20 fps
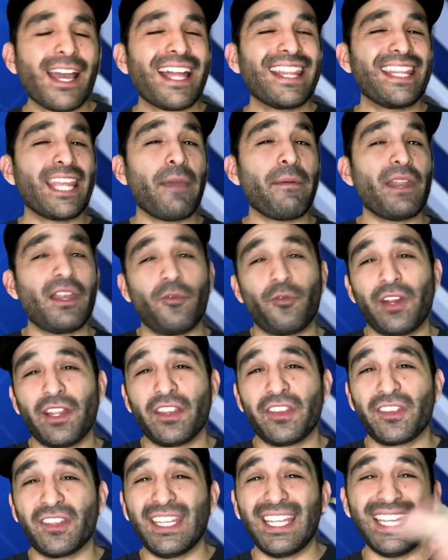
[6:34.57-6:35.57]
Devil
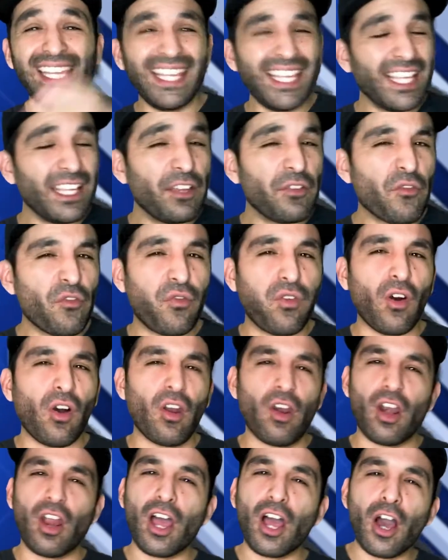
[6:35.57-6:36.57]
Within,
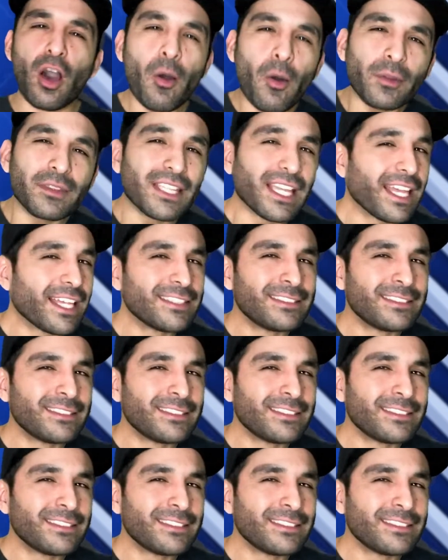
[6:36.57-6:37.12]
Fallout,